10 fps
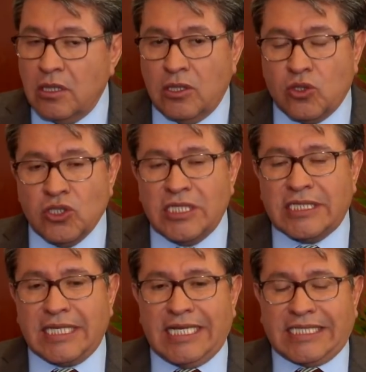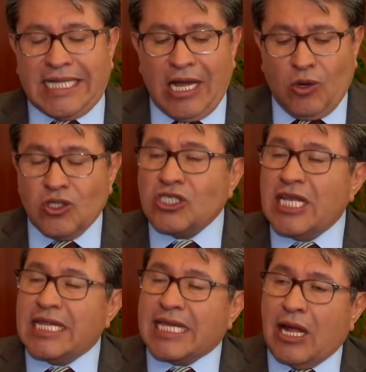Entonces, está
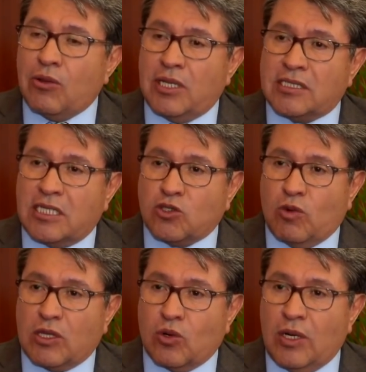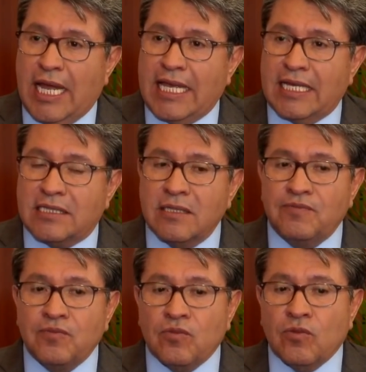concentrado en estas cuatro leyes
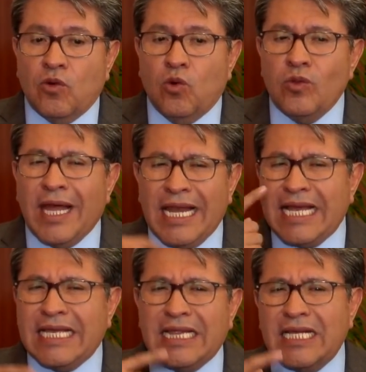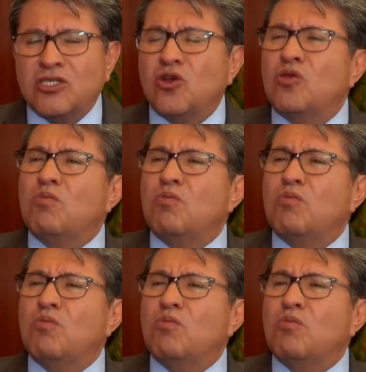una legislación